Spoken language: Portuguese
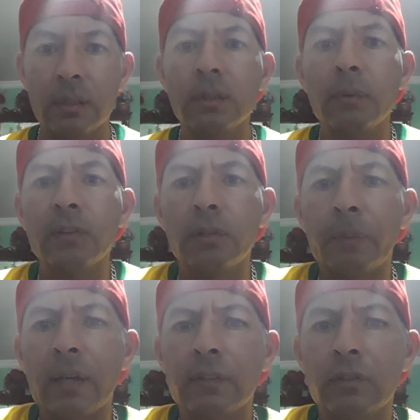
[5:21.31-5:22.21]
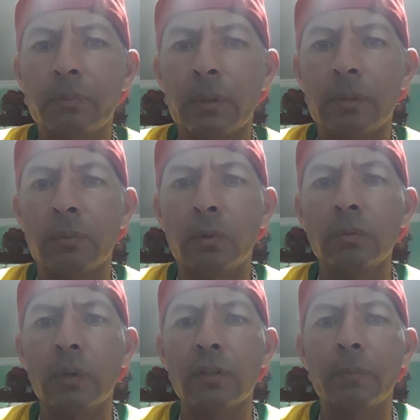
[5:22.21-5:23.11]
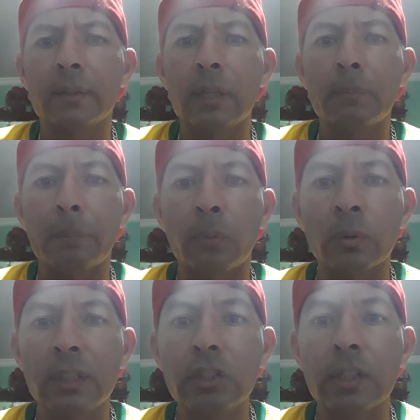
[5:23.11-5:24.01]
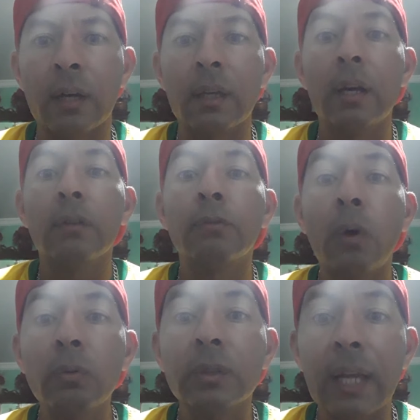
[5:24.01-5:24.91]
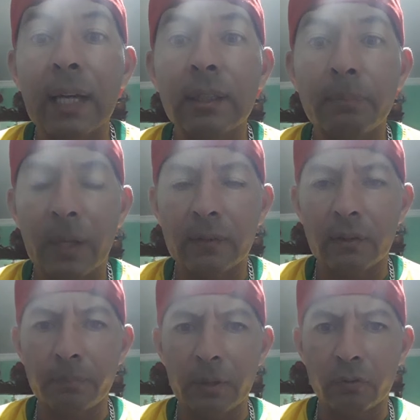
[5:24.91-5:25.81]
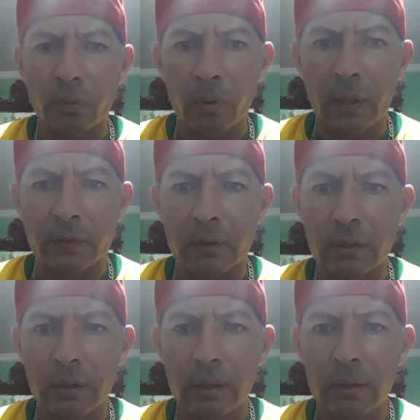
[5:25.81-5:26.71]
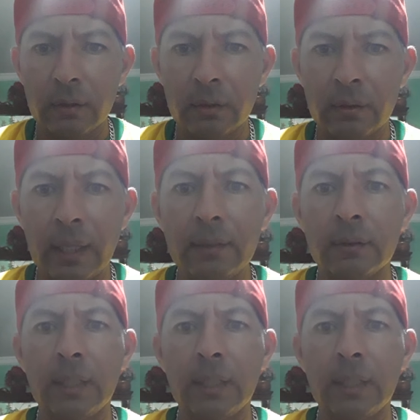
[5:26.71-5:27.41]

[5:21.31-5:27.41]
Então esses países de primeiro mundo, eles mantêm uma política voltada para essas pessoas, né?